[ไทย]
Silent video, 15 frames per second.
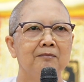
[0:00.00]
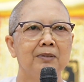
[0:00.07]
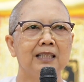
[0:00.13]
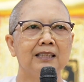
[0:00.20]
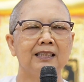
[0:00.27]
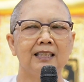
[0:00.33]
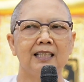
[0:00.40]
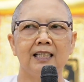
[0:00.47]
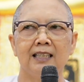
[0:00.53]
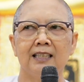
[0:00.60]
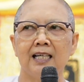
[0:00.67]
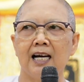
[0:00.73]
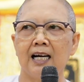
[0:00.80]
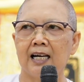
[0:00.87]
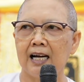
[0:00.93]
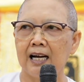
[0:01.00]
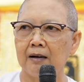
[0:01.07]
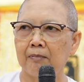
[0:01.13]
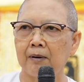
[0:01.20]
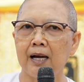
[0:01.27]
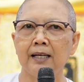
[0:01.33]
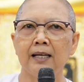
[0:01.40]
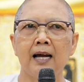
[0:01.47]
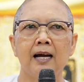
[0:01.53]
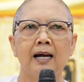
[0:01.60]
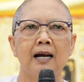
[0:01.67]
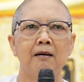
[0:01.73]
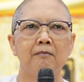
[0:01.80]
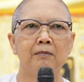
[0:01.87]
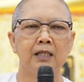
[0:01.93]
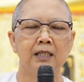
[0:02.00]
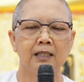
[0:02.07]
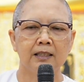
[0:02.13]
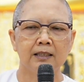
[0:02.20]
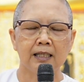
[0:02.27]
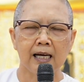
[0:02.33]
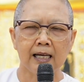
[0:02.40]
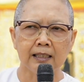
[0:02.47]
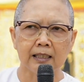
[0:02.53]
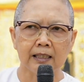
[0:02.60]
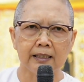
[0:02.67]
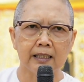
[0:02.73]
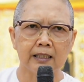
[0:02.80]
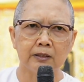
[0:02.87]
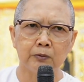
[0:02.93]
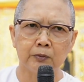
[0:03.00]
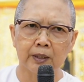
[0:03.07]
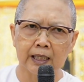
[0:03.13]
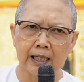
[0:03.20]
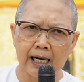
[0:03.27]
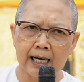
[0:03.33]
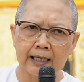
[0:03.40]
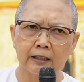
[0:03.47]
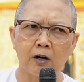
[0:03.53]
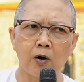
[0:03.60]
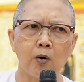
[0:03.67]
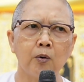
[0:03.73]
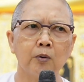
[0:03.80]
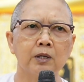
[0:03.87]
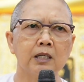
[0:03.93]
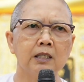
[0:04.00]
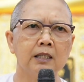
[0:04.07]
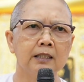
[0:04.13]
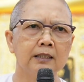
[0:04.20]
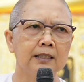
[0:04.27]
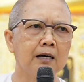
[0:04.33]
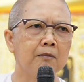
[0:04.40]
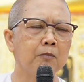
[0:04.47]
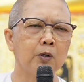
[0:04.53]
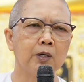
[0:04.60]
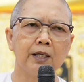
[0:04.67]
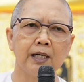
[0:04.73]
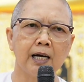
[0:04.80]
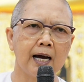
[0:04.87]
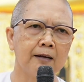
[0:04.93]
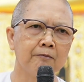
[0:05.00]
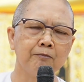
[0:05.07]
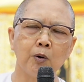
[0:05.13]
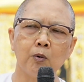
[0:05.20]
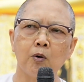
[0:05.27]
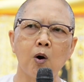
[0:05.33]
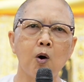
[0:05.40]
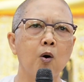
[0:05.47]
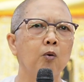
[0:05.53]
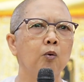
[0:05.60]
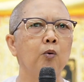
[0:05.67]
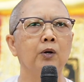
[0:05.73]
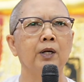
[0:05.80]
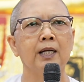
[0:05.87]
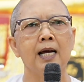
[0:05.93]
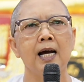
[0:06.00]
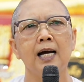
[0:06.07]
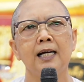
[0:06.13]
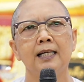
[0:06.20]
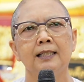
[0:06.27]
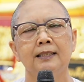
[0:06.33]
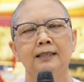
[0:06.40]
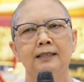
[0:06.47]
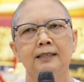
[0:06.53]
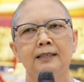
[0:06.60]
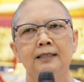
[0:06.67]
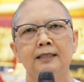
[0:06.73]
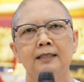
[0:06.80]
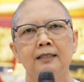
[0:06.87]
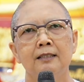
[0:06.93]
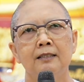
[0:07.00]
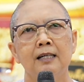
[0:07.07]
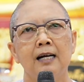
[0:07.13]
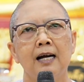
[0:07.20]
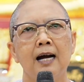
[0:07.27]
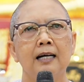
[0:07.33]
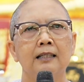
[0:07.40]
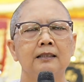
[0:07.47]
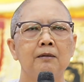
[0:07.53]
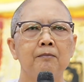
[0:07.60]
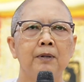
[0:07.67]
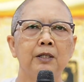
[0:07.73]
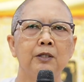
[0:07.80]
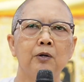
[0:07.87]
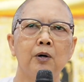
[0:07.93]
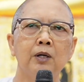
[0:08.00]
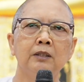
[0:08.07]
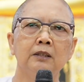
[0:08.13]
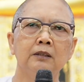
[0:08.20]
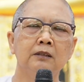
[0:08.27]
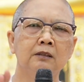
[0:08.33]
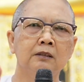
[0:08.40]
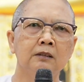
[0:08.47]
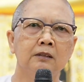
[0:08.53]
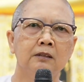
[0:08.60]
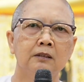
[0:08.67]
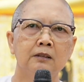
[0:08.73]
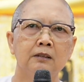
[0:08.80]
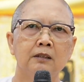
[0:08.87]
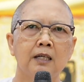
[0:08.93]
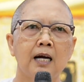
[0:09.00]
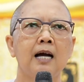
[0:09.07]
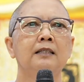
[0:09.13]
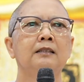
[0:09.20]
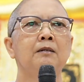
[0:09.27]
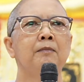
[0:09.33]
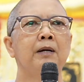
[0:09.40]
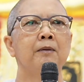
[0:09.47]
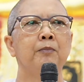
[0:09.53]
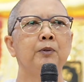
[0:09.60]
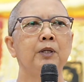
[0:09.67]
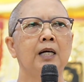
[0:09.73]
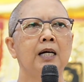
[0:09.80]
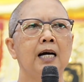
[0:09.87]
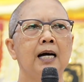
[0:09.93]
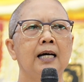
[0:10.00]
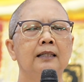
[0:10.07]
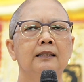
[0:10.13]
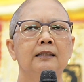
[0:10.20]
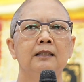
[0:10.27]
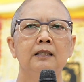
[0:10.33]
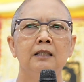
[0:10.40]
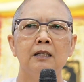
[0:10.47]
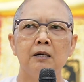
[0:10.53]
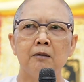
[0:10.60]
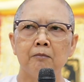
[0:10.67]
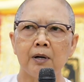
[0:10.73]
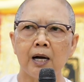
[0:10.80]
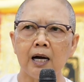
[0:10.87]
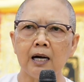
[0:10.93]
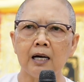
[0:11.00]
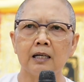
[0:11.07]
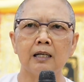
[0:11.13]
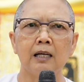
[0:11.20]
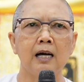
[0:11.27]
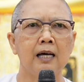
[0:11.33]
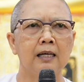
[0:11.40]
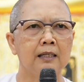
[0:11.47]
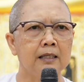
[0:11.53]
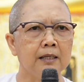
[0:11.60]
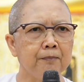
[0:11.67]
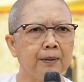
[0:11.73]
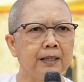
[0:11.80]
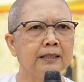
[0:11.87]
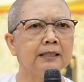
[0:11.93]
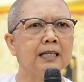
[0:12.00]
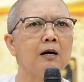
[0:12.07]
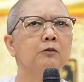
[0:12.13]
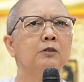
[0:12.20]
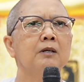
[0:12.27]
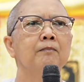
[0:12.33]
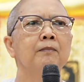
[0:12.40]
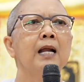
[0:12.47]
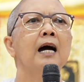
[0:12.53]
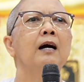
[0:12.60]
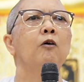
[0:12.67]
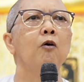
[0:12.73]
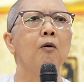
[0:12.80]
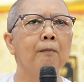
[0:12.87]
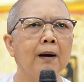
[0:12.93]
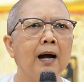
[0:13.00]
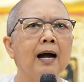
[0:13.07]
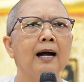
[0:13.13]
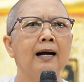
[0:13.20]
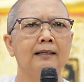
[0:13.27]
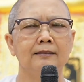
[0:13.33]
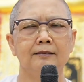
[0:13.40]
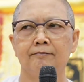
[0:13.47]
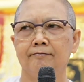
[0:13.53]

พระสกิทาคาพระอนาคามีท่านก็ยังอยู่ในการครองเรือนยังบริหารปกครองคนได้หากจะมาย้อนถึงครั้งสมัยพุทธกาลพระอรหันต์ที่เป็นเจ้าสำนักก็มาก